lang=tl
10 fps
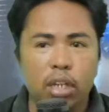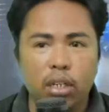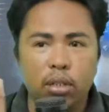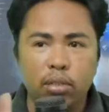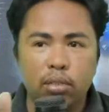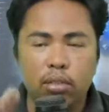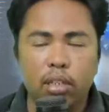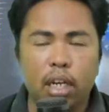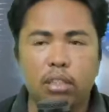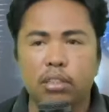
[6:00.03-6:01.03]
karong
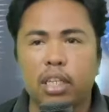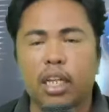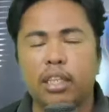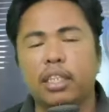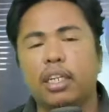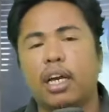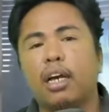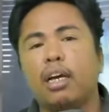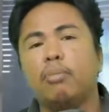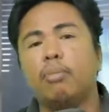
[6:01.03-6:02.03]
ngayong darating
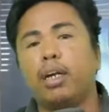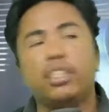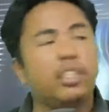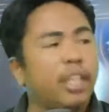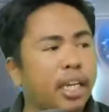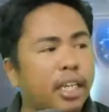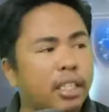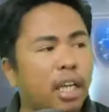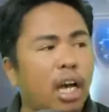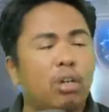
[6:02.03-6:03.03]
na March
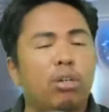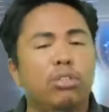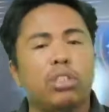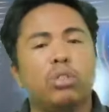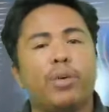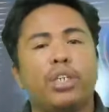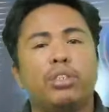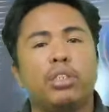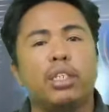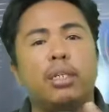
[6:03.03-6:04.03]
9 ang
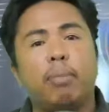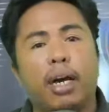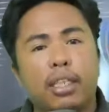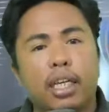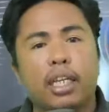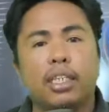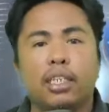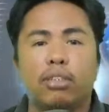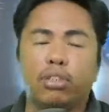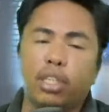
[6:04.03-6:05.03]
continuation sa debate
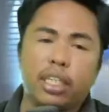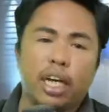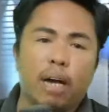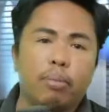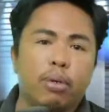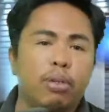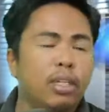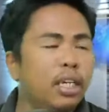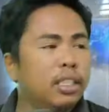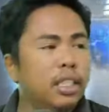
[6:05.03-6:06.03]
ni Eugene Gapo